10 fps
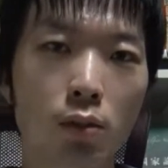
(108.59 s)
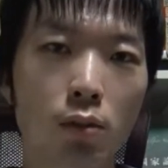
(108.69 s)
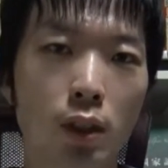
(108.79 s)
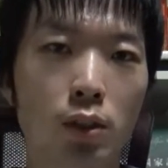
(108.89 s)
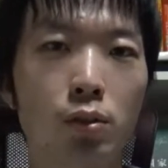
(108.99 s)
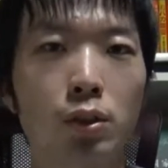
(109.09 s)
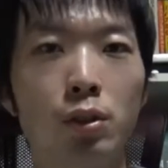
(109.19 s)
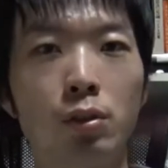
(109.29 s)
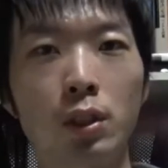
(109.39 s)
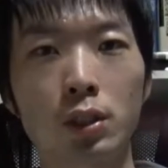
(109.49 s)
構過剰に
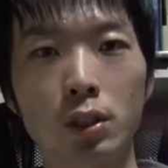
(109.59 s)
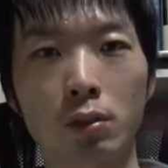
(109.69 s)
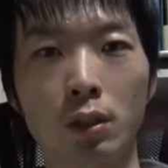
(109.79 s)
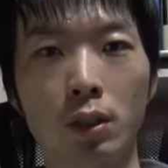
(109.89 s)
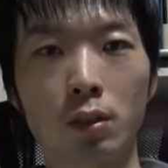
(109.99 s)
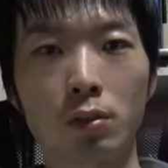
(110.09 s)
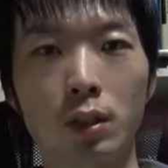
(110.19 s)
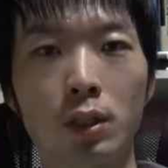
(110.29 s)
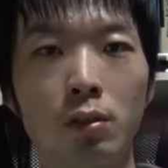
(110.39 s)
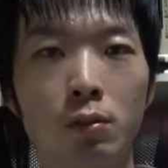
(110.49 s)
表現してくれてる
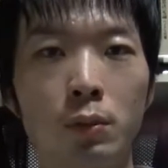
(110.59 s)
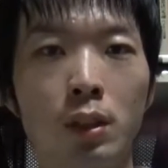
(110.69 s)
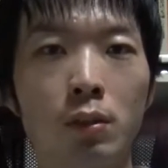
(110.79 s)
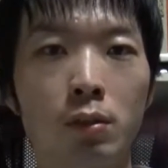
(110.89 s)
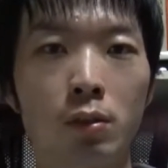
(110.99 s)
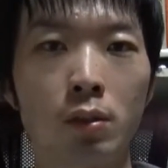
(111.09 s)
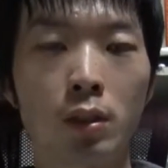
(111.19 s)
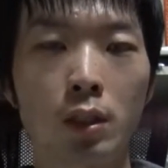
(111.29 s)
内容を見ていると